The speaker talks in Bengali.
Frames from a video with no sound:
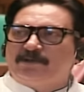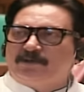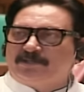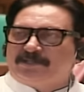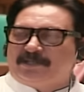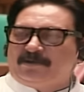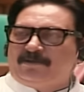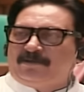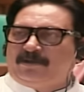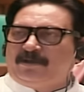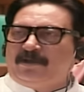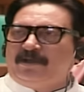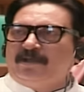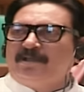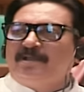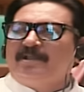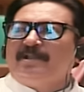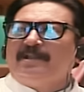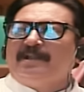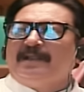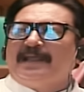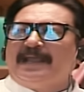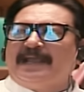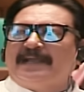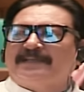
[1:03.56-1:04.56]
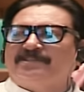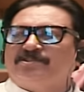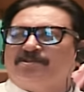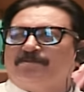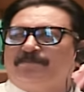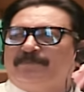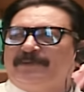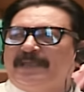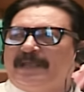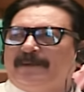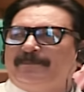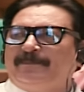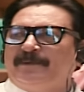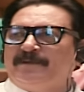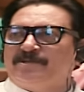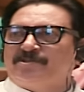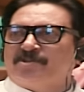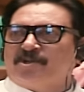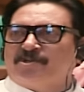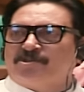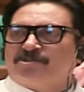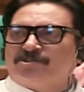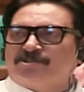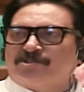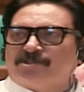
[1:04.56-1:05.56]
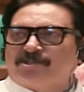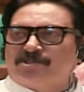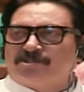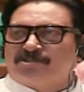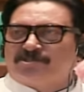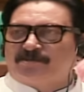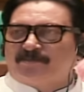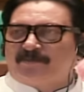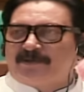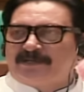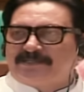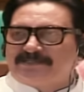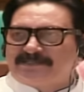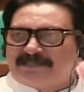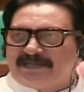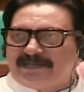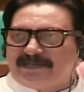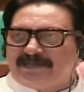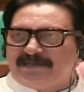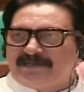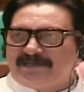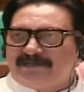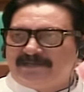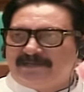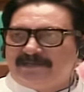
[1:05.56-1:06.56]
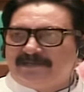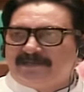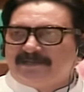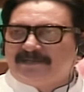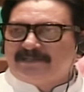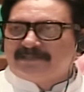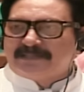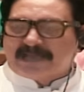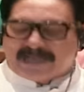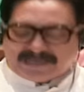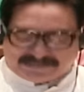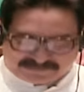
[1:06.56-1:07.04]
এই কথাগুলো একজন বিএনপির সংসদ সদস্য বলেছিলেন তা